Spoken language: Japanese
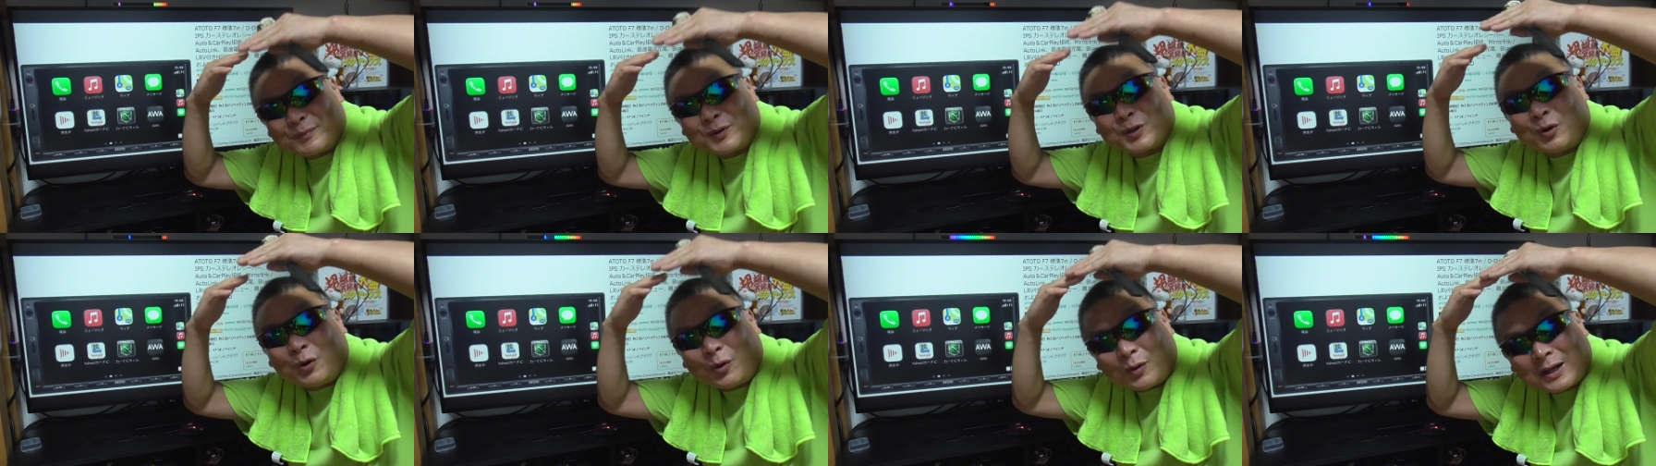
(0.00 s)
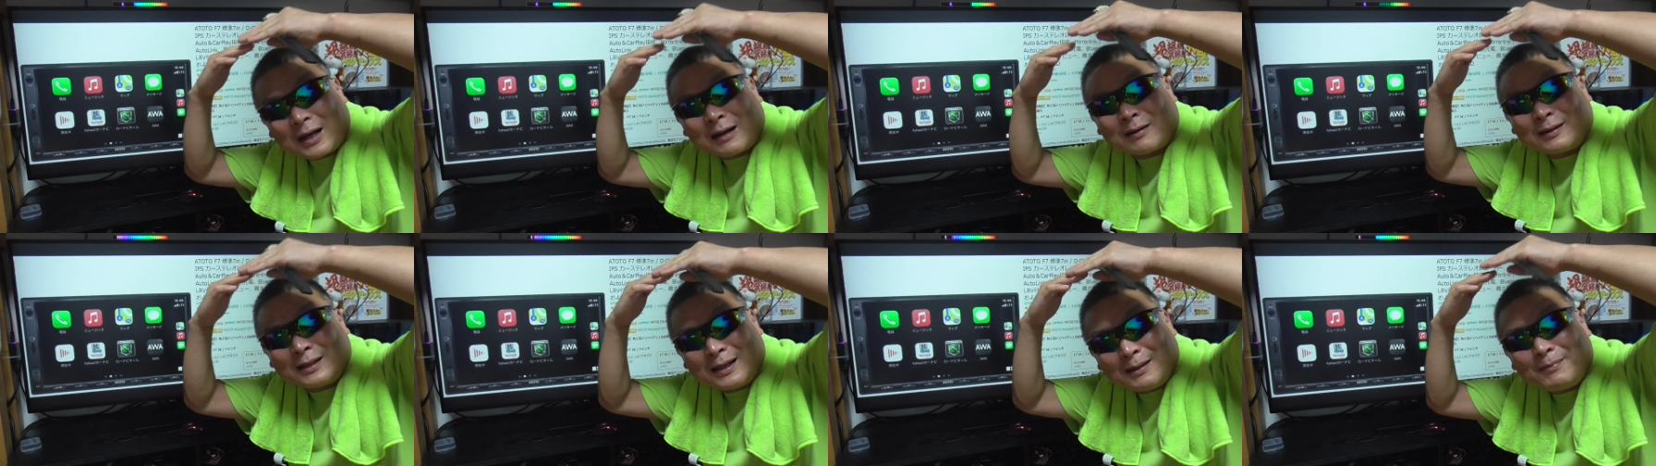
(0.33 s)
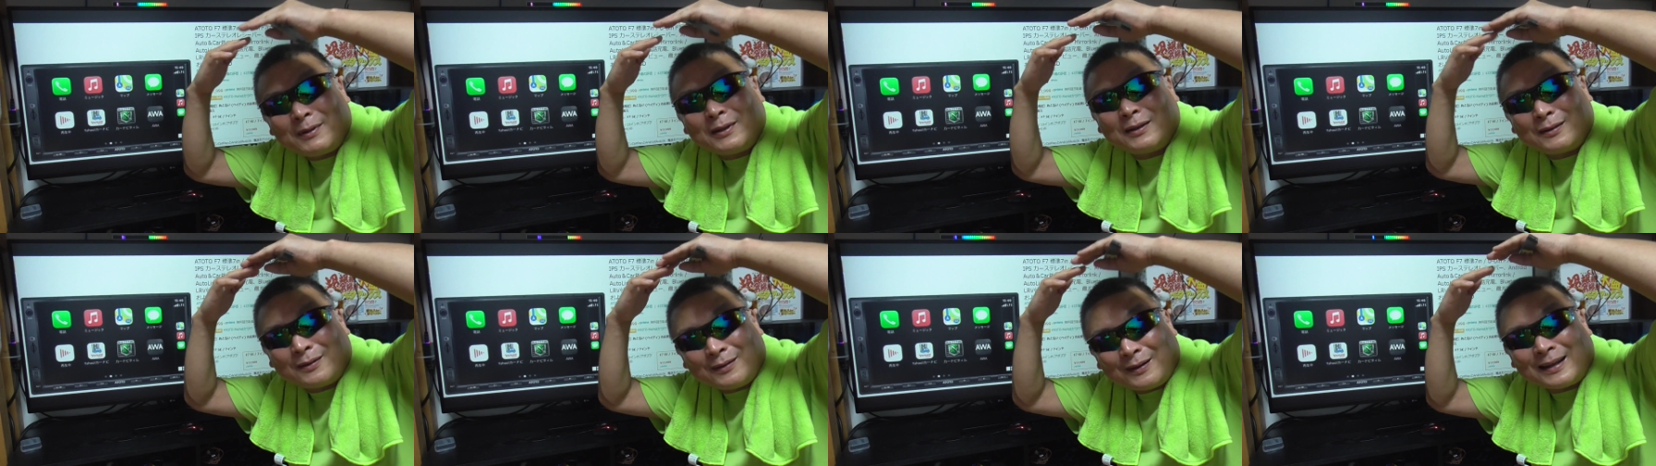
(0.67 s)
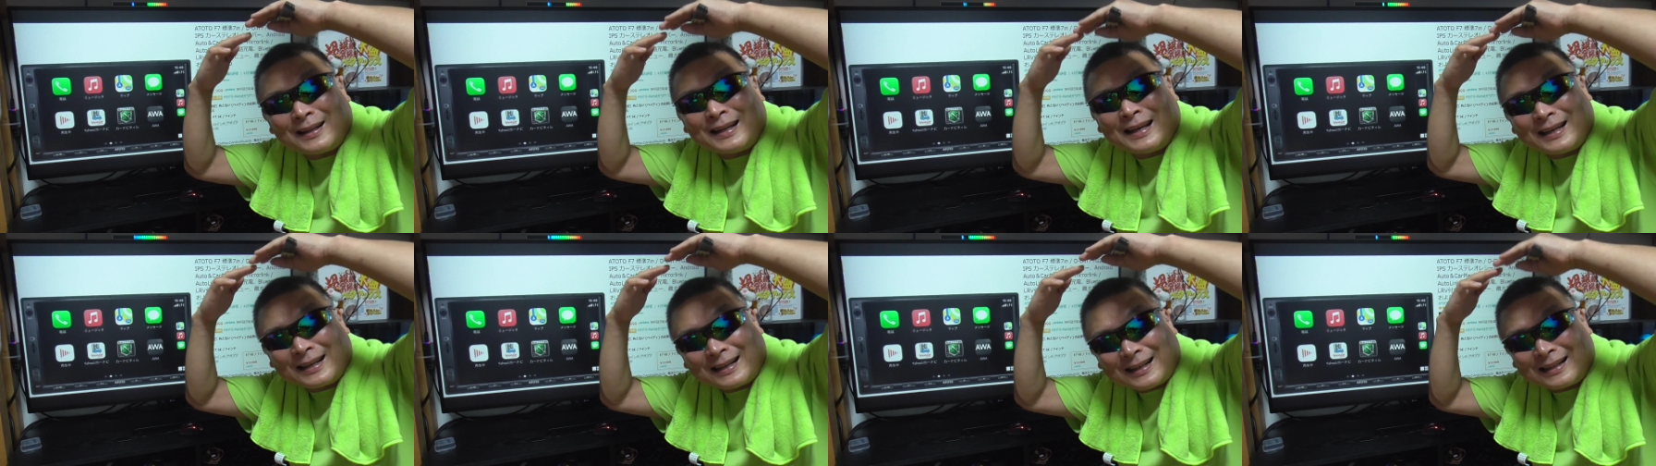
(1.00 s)
合格レベルでは
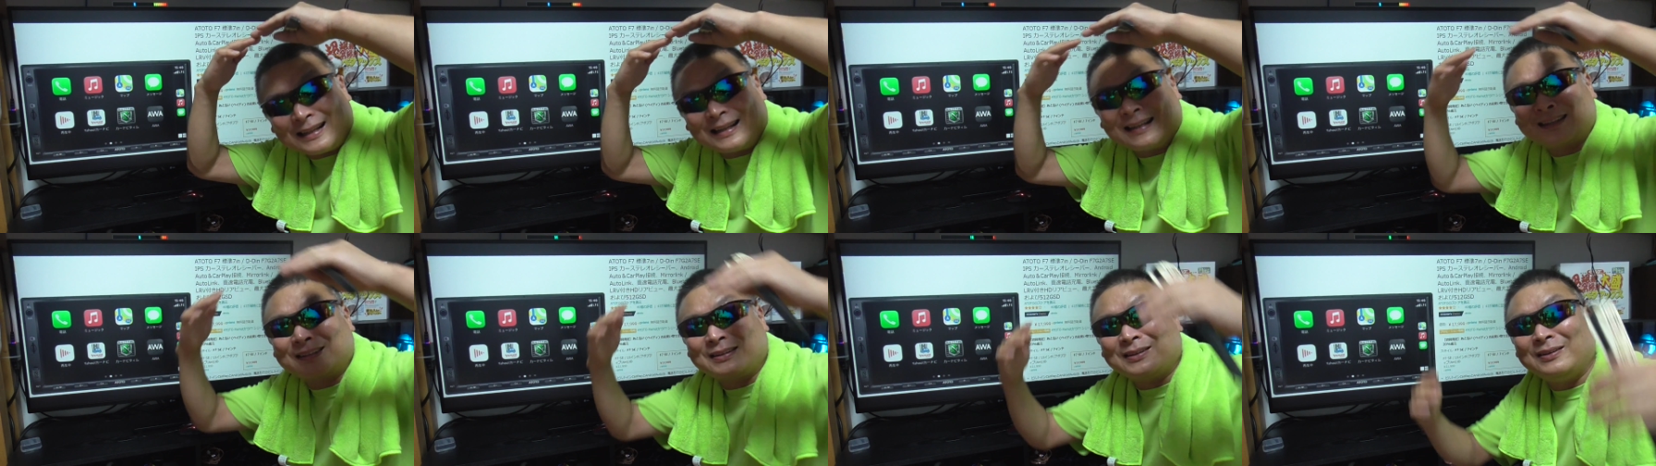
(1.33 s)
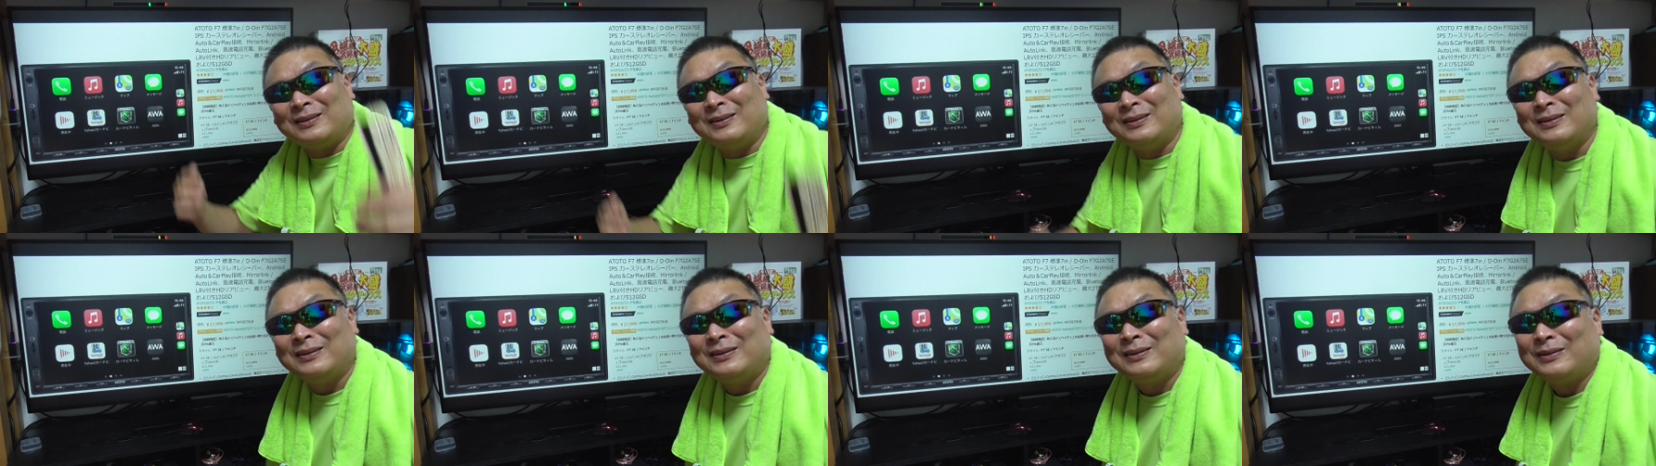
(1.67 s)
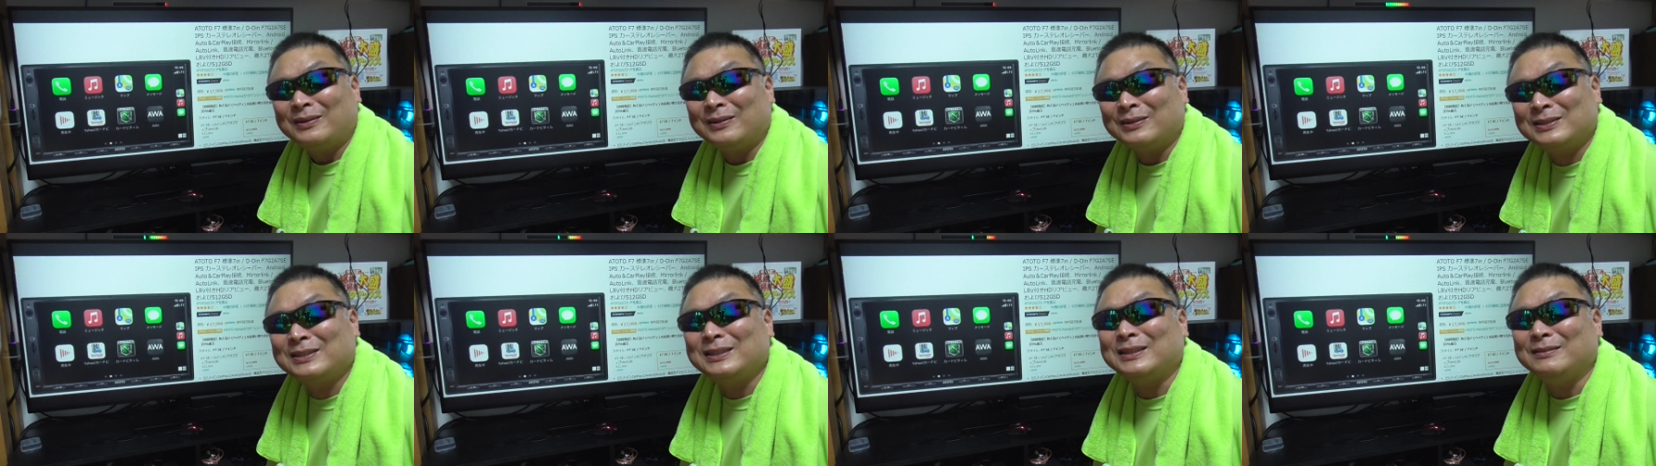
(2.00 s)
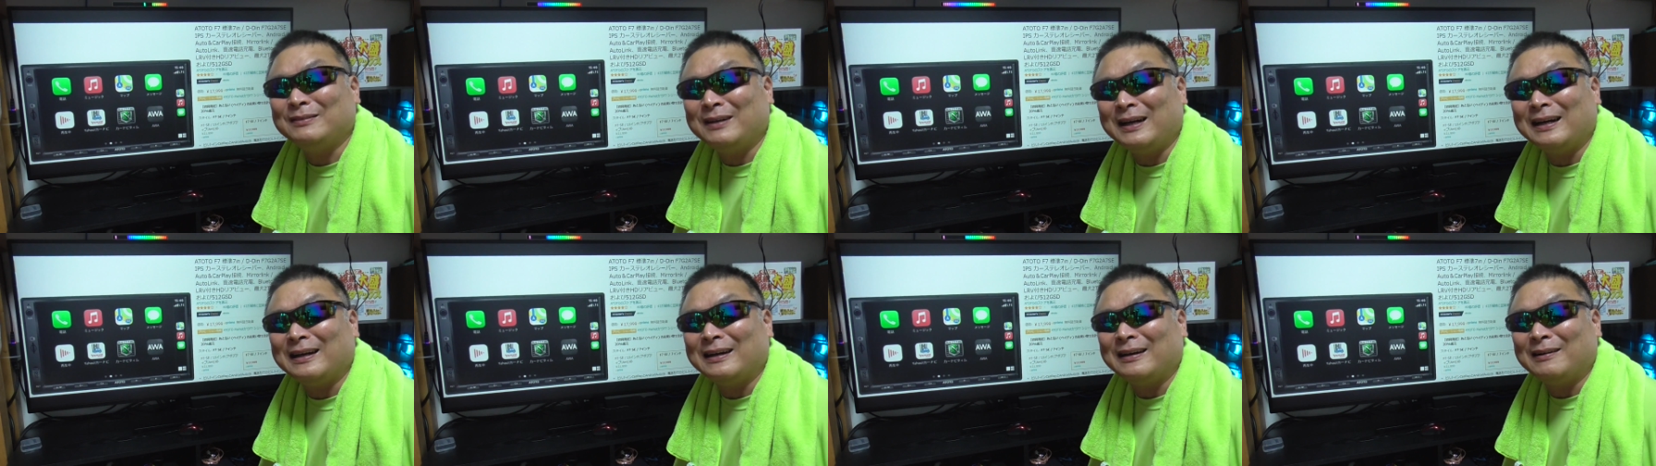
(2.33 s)
ないかなとおじい
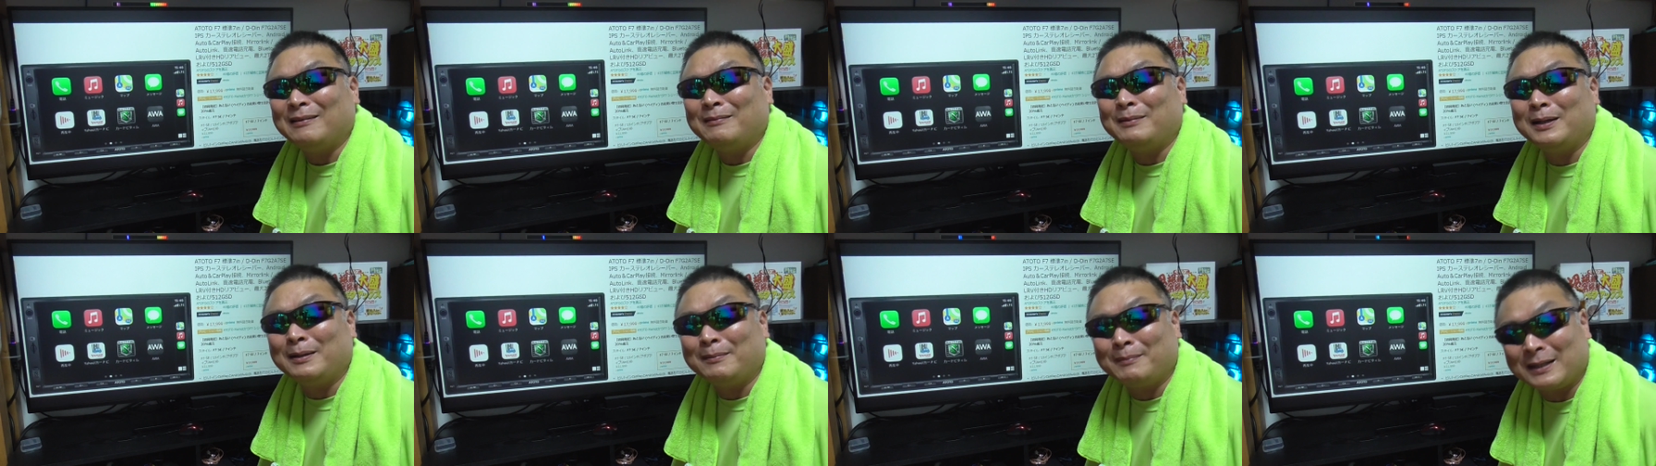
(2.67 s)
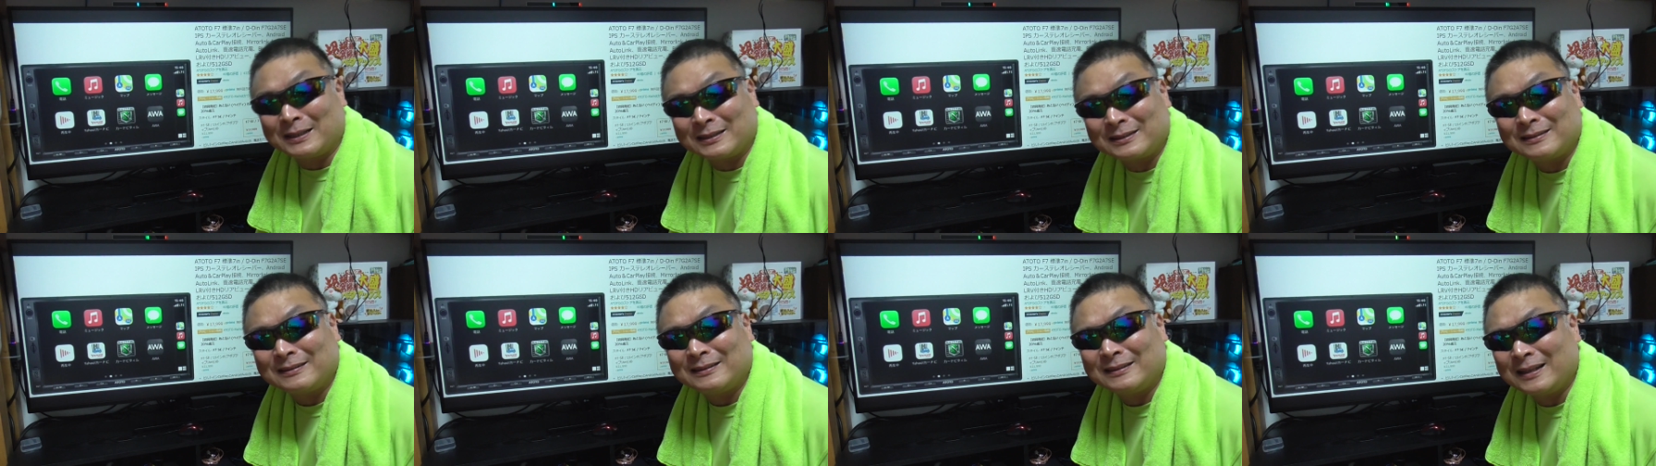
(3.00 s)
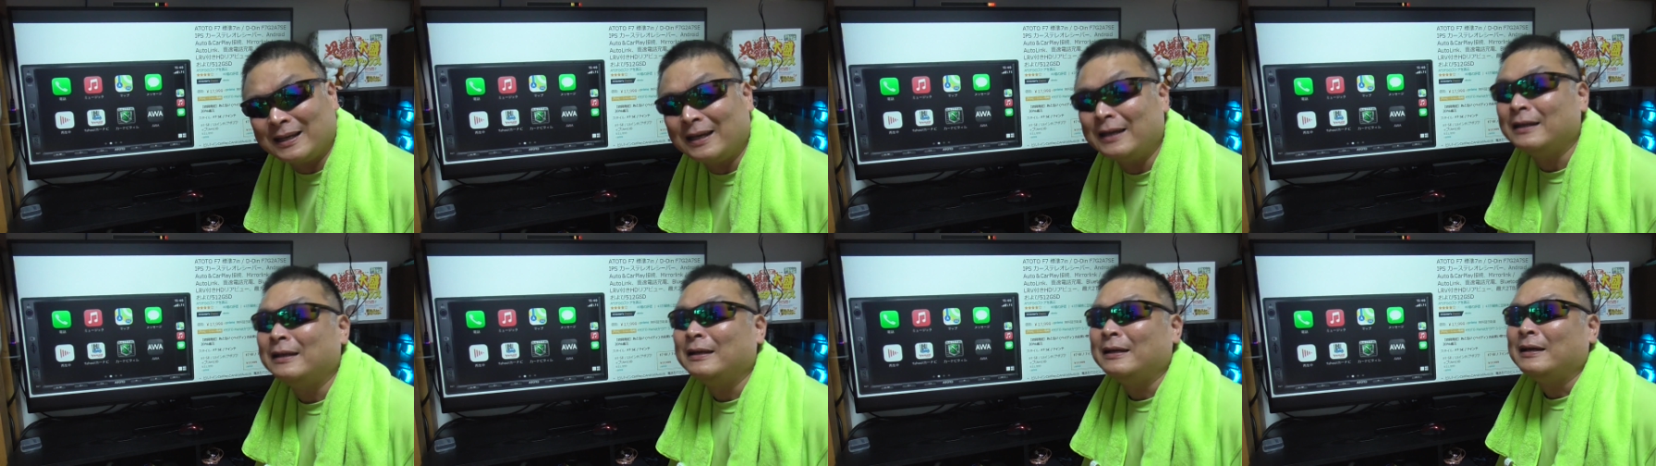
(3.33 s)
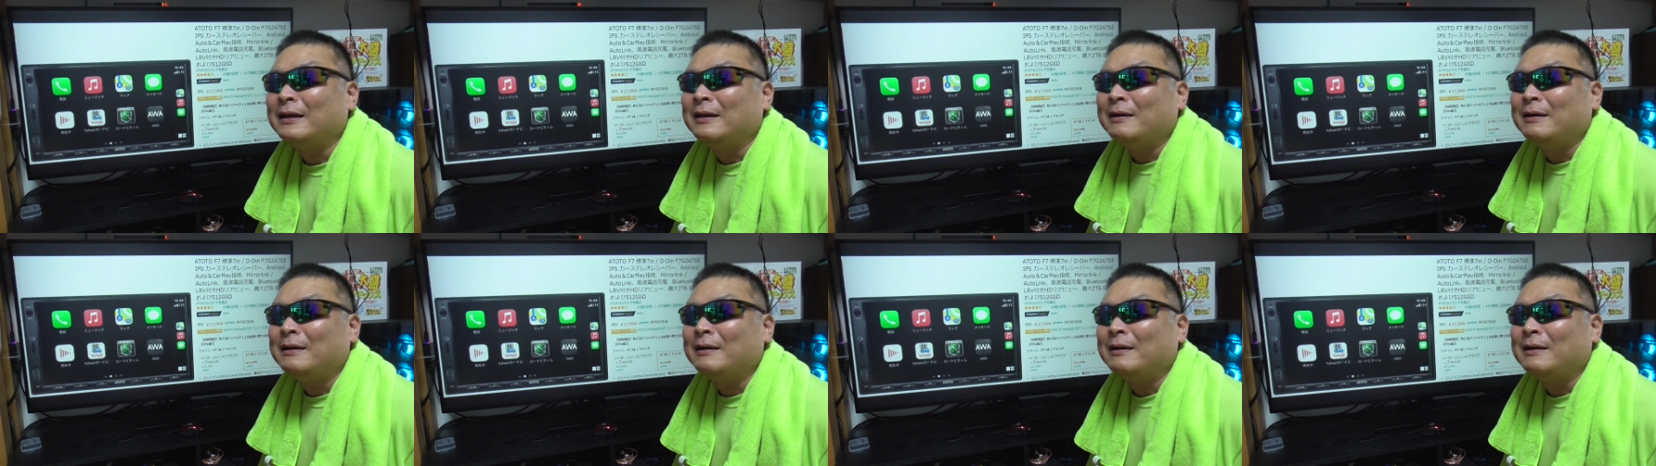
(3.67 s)
は思いますね、